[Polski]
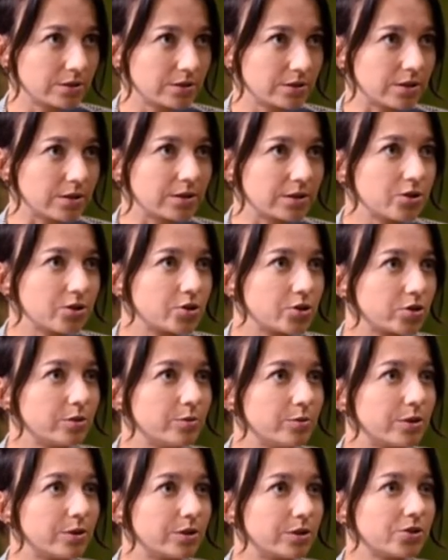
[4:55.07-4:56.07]
Ale jeżeli
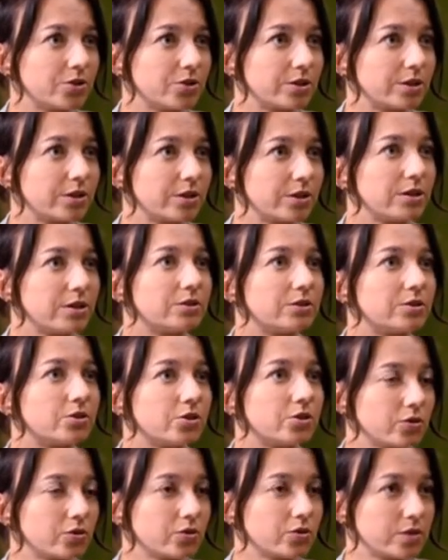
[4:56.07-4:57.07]
będzie
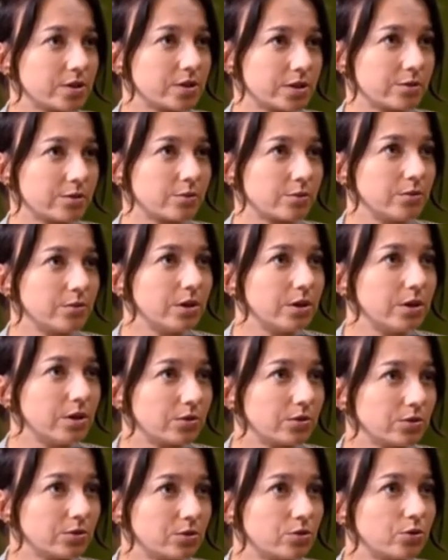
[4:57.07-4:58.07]
tysiące,
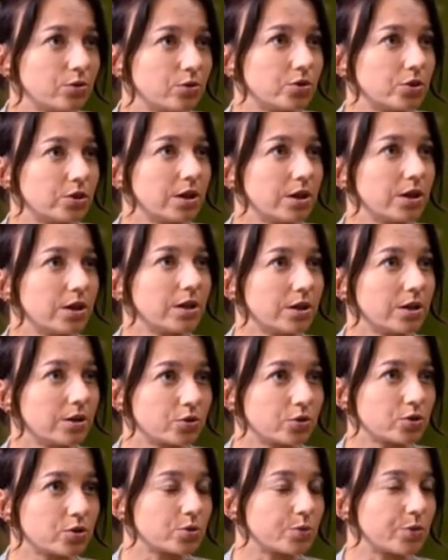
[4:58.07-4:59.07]
miliony ludzi,
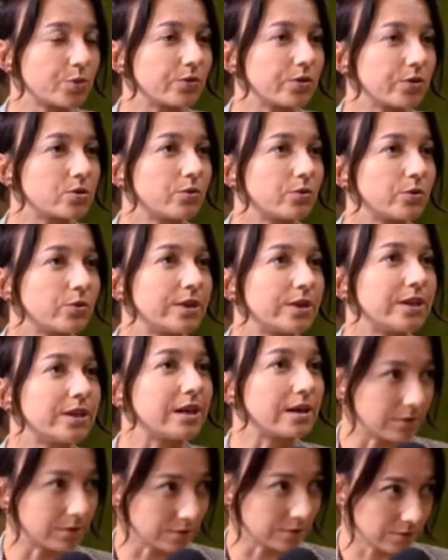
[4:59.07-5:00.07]
którzy powiedzą:
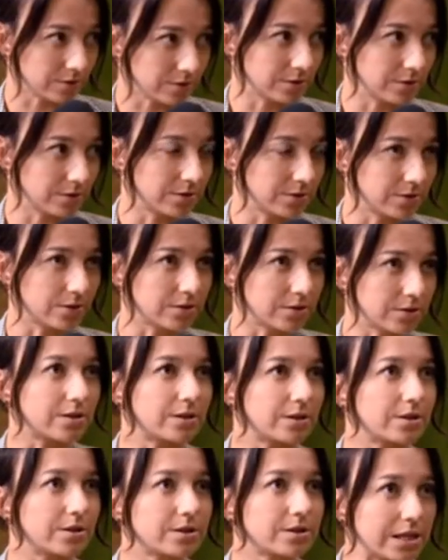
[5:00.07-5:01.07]
Ja
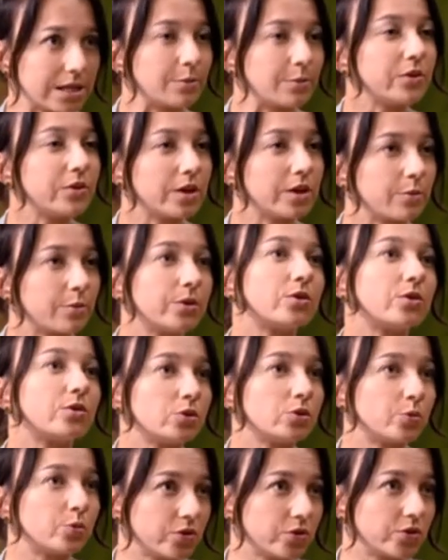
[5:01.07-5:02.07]
sam wiem, biorę
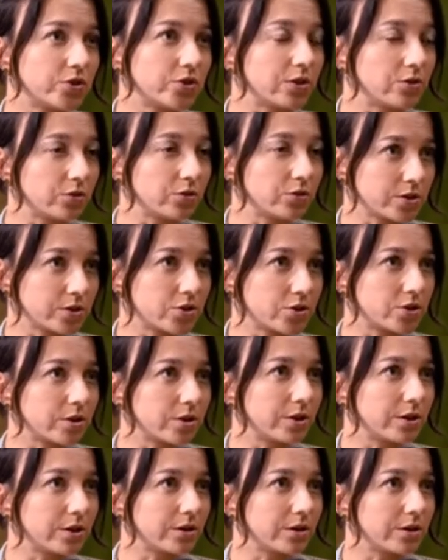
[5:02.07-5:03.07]
odpowiedzialność za
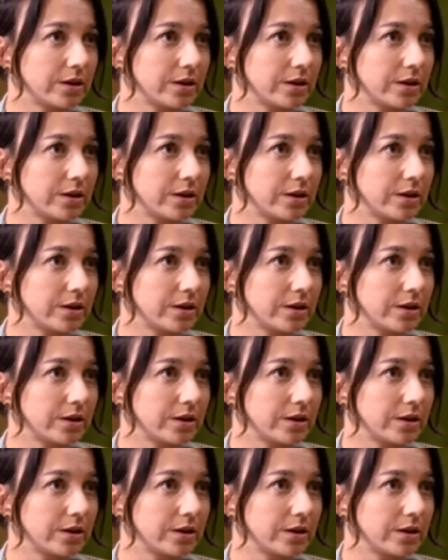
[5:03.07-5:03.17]
siebie